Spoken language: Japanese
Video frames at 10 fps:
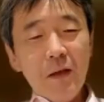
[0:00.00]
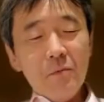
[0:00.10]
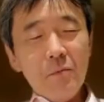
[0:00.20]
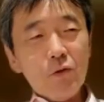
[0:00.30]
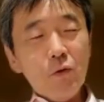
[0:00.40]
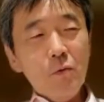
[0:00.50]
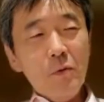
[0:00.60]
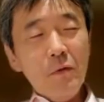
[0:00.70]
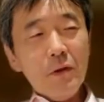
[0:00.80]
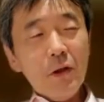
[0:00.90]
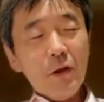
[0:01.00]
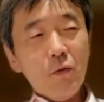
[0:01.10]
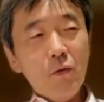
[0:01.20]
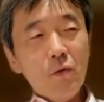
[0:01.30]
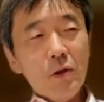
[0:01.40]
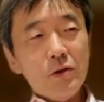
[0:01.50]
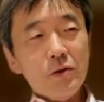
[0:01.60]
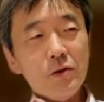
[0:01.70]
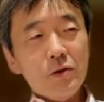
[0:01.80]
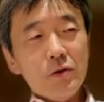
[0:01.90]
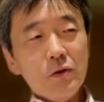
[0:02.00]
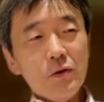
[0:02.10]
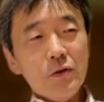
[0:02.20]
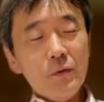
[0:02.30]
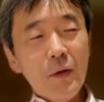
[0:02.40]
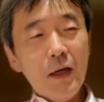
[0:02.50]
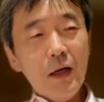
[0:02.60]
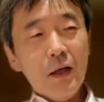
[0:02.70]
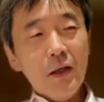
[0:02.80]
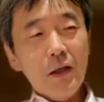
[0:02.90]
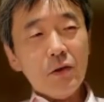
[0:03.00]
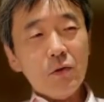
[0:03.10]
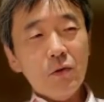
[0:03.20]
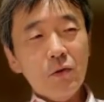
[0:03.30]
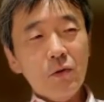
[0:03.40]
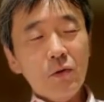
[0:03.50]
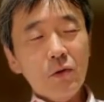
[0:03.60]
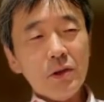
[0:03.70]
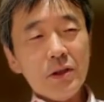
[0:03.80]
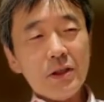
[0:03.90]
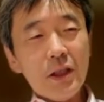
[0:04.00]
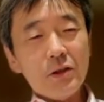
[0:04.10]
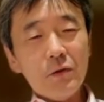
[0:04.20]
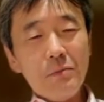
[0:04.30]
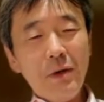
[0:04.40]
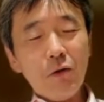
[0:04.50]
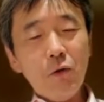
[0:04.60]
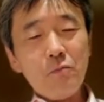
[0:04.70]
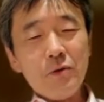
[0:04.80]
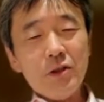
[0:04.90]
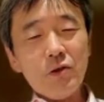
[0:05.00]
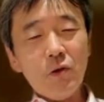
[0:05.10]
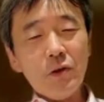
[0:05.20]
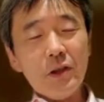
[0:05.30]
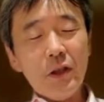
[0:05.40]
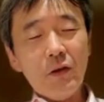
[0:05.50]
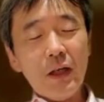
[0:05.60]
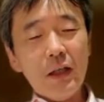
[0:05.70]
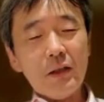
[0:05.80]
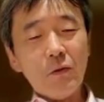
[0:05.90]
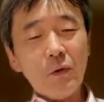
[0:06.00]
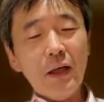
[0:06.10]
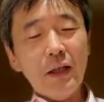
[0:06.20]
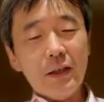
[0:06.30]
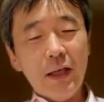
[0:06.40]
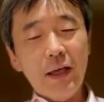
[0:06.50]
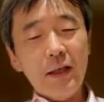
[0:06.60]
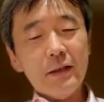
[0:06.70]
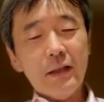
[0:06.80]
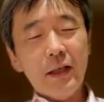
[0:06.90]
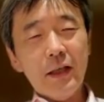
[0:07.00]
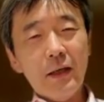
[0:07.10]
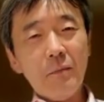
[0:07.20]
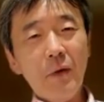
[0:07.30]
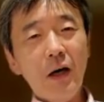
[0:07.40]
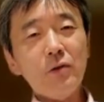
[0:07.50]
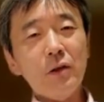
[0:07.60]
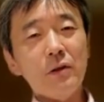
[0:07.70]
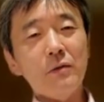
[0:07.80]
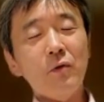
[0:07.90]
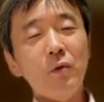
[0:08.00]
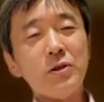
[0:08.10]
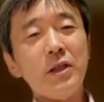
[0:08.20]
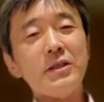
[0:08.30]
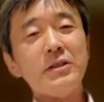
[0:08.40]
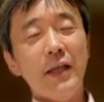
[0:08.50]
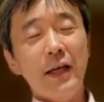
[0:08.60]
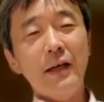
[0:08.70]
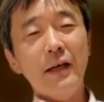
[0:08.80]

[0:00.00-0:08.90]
まあ、当面はだから今月は、えっ、ー、と、岸田さんがその今 COP26 っていうのは帰ってこられて、うん、えー、まあ、あとは補正ですね。